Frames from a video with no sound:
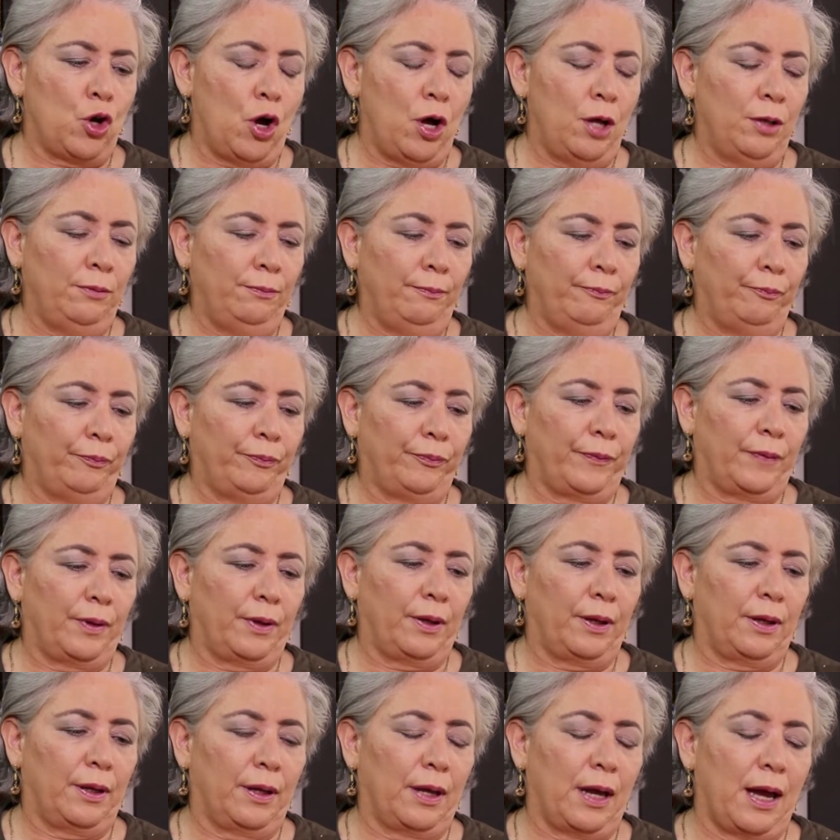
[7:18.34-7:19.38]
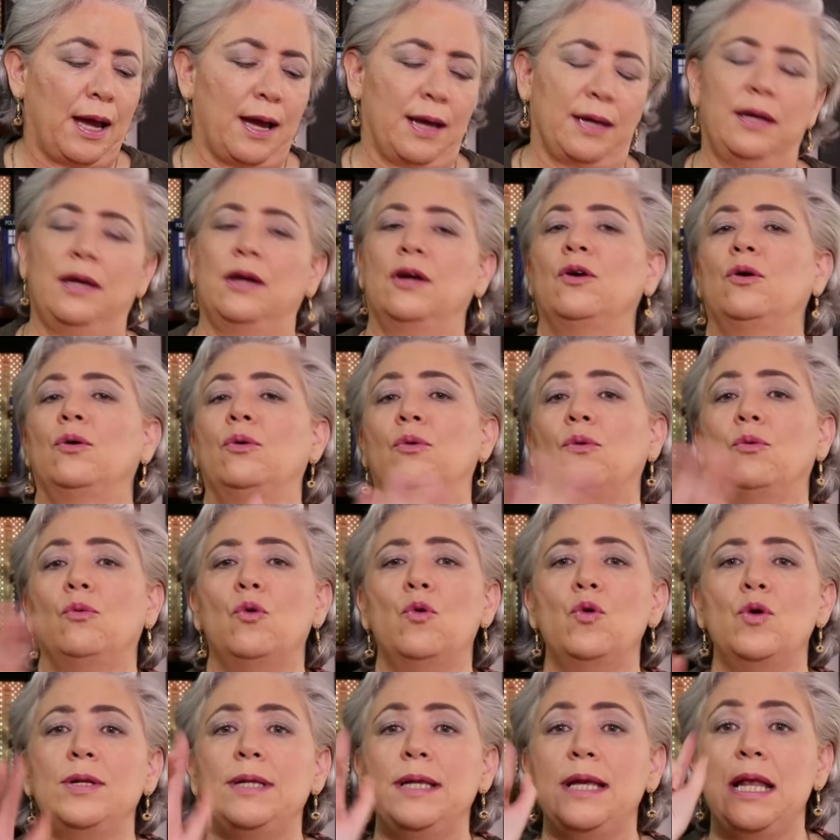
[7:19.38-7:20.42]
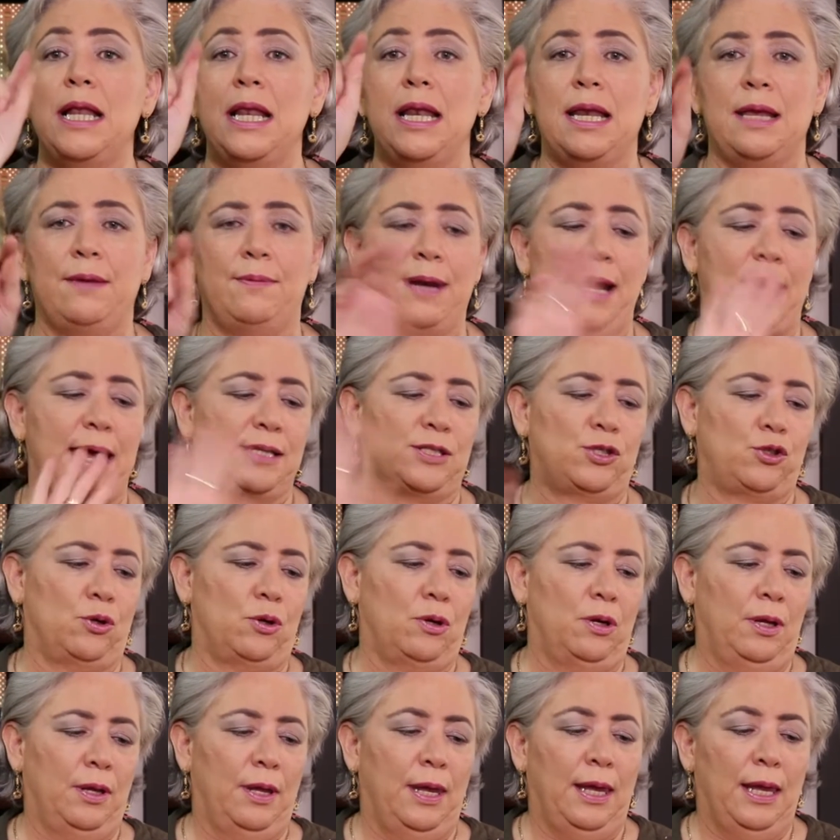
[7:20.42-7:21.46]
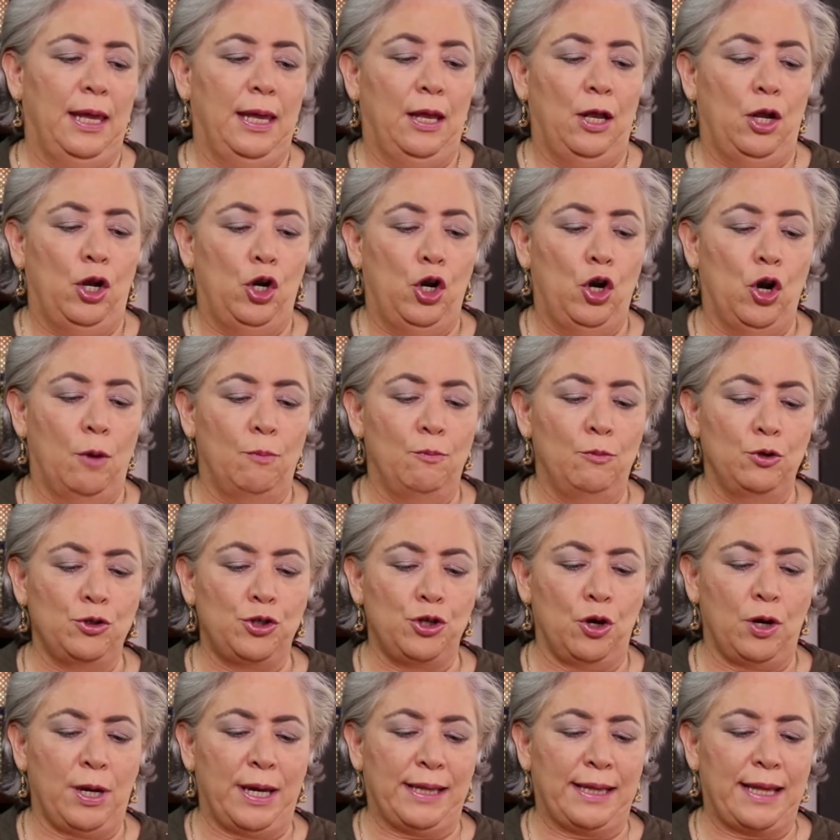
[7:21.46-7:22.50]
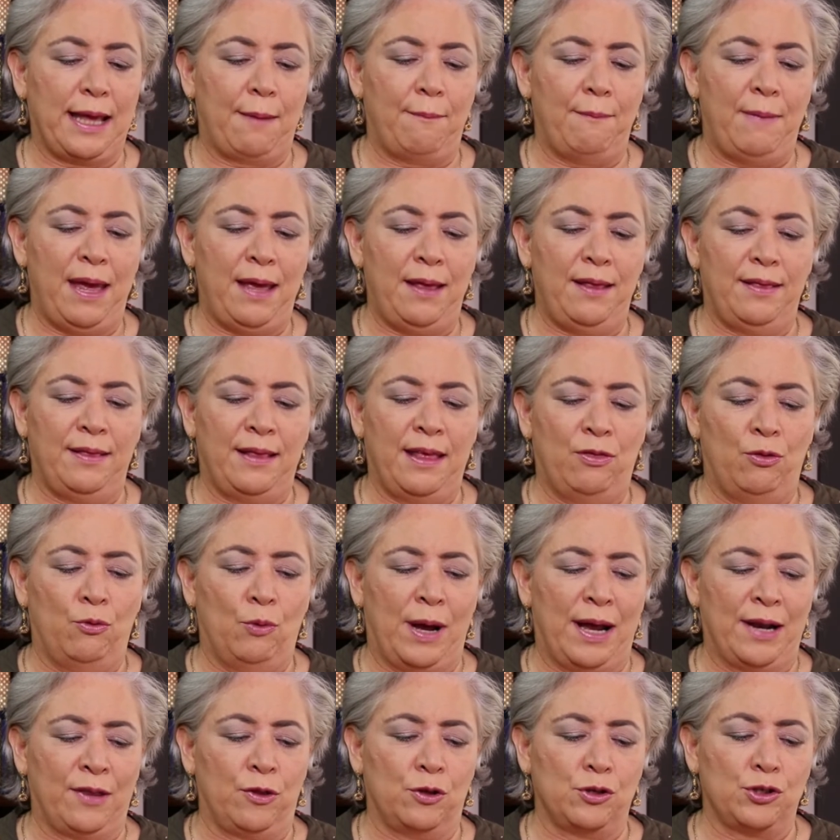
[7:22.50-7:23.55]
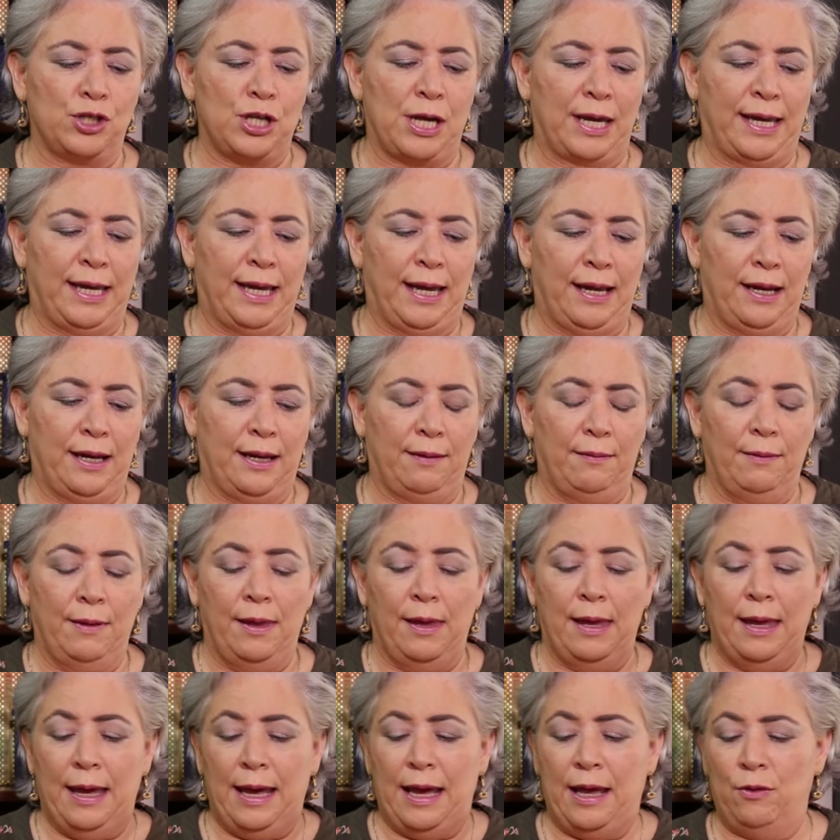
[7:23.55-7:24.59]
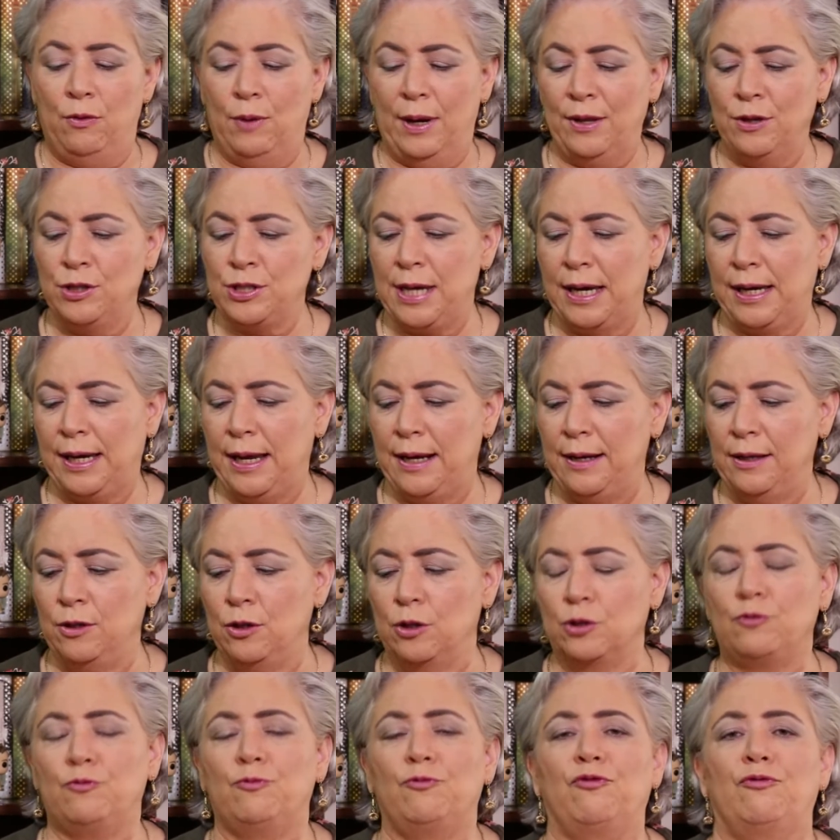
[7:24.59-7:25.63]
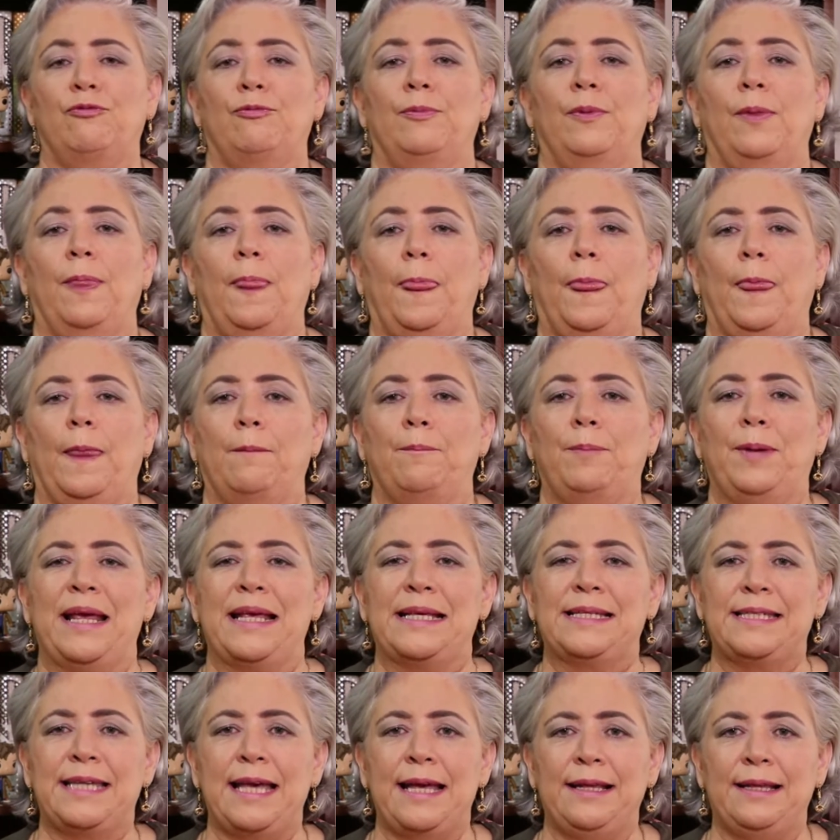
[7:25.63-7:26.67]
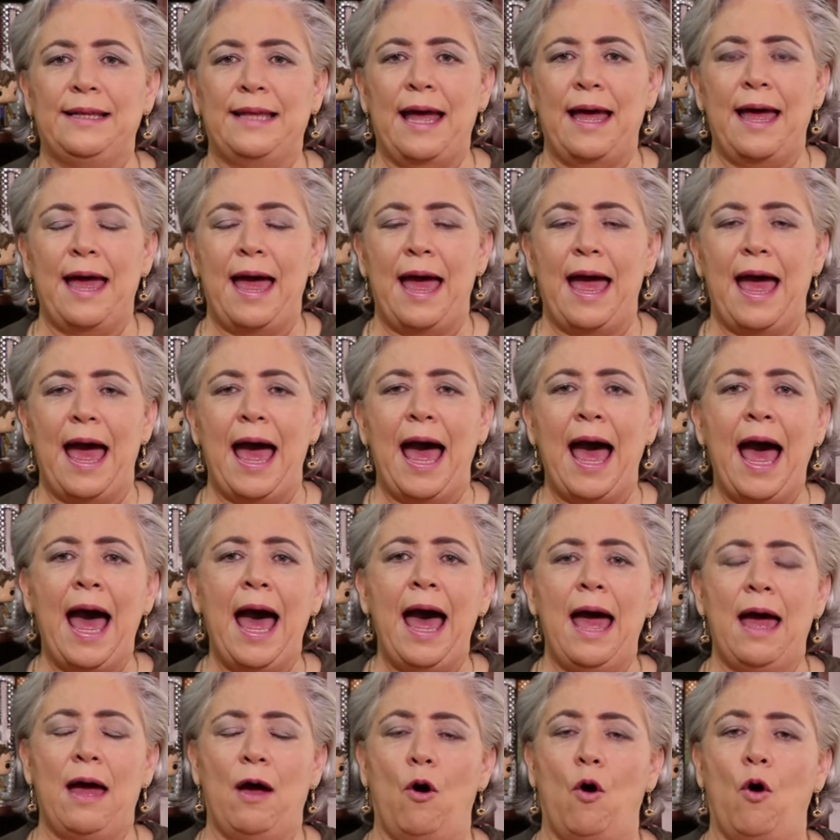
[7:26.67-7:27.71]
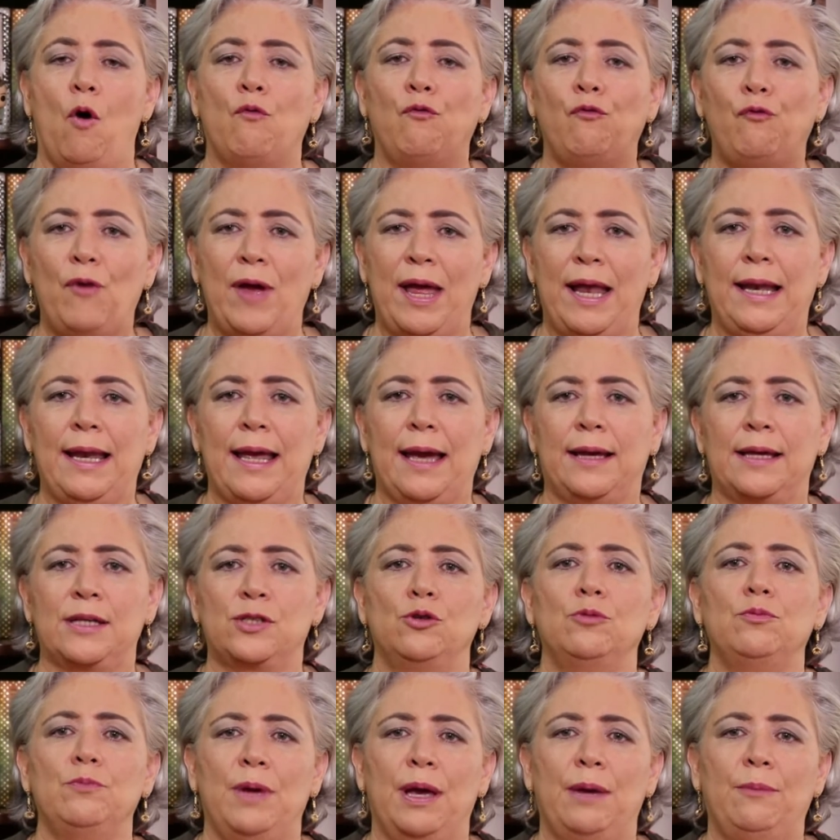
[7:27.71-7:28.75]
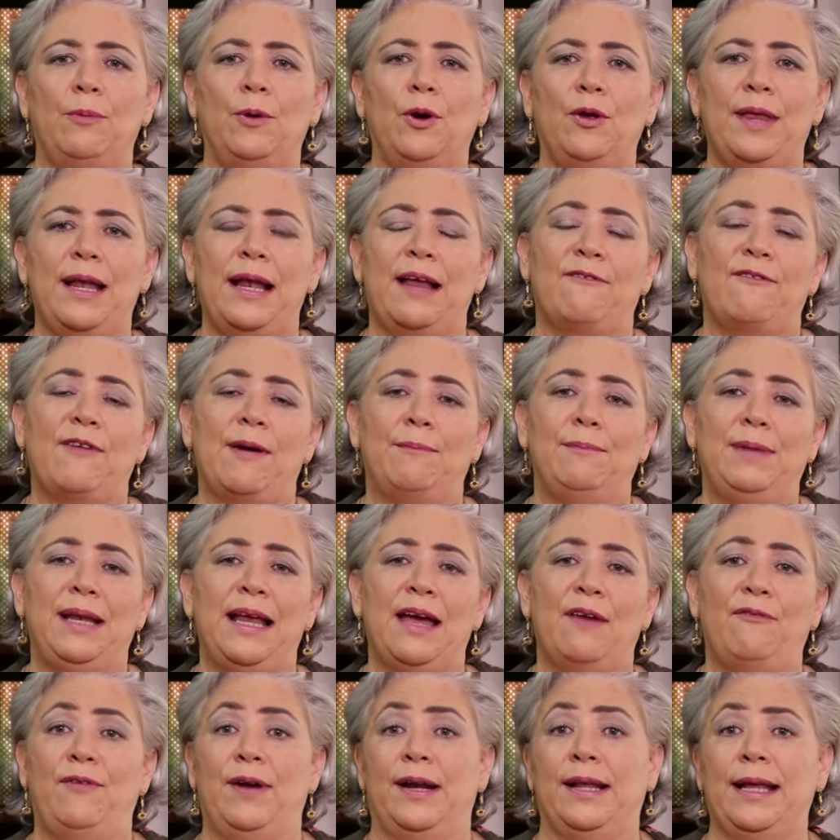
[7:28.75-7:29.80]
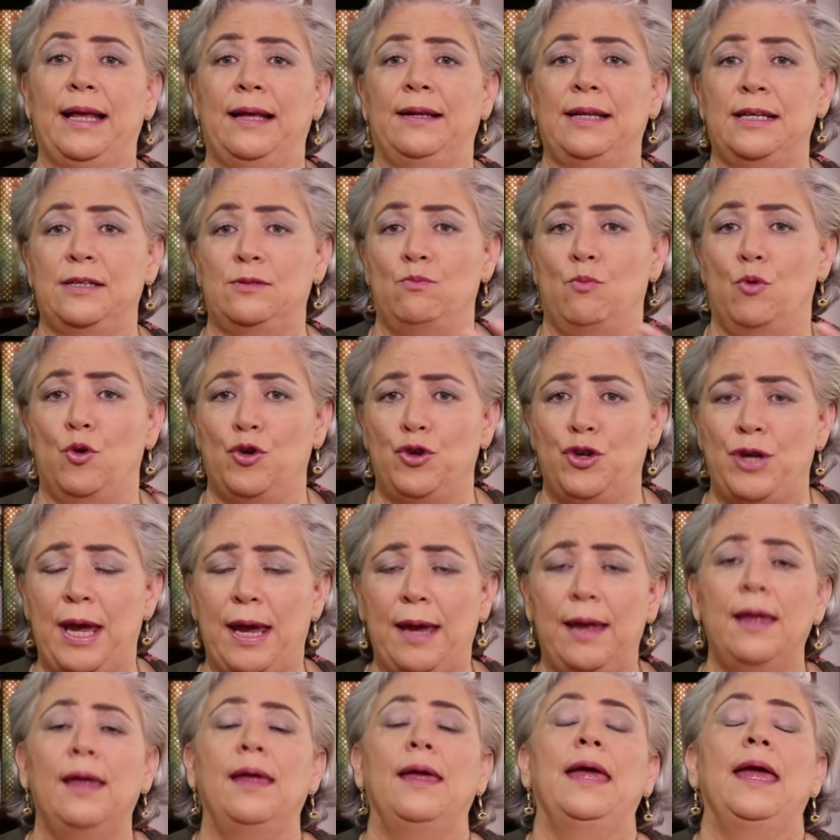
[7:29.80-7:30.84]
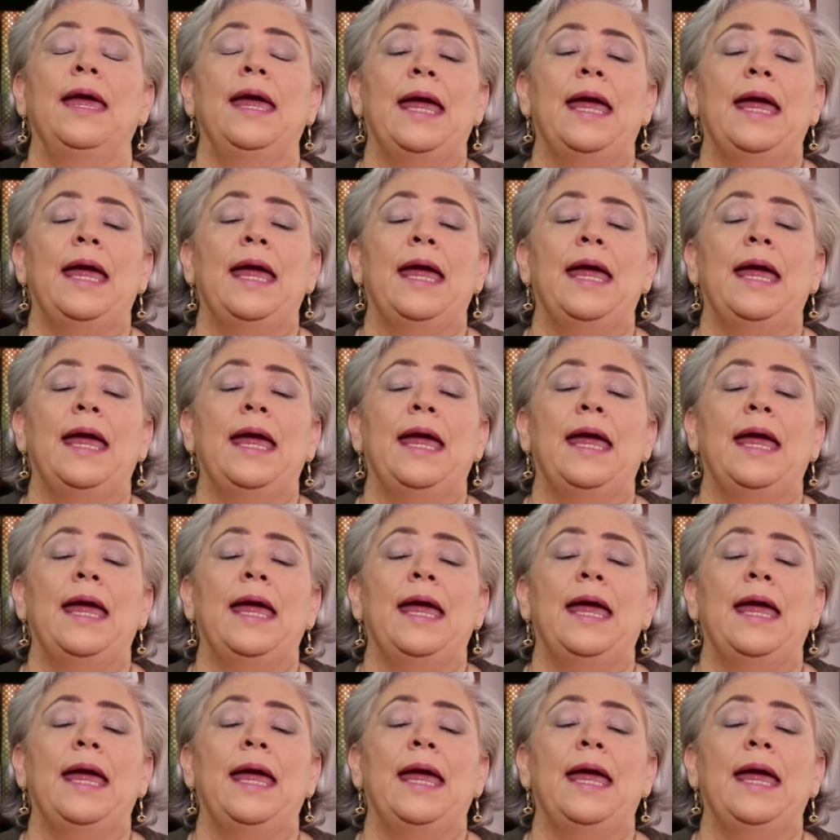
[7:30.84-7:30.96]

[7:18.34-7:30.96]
con, ay, un librazo. Lo mucho que te amé de Eduardo Saqueri. Eduardo Saqueri nos presenta a Ofelia, que es un miembro de la familia Fernández Mollé